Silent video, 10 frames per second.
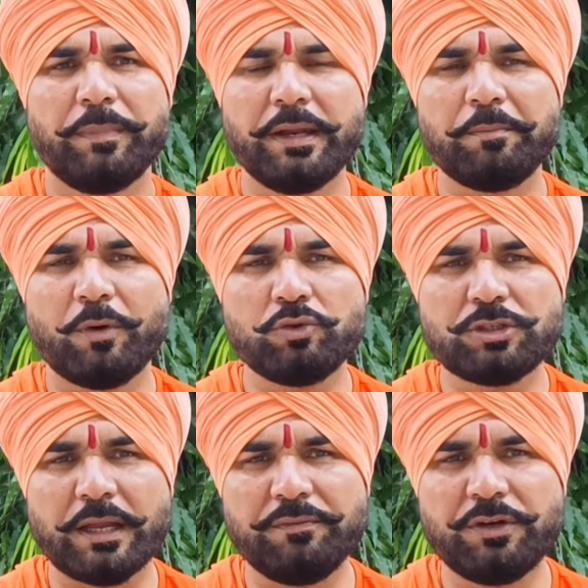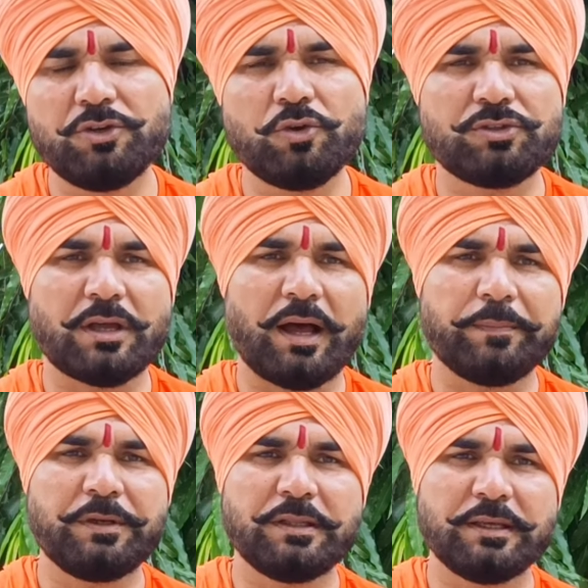मैंने बहुत सारी वीडियोस
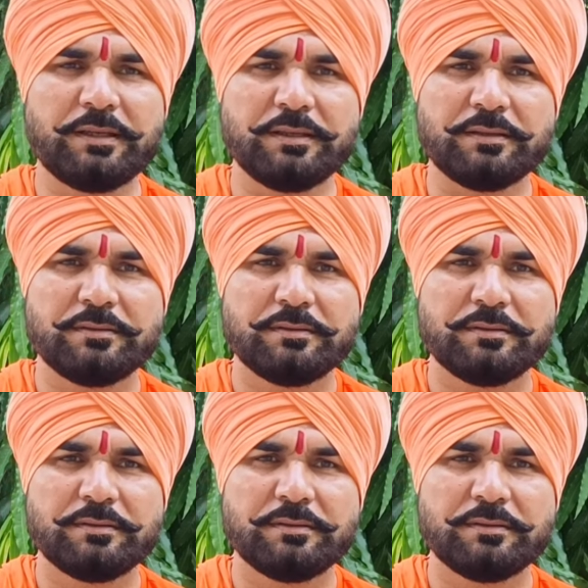आपकी देखी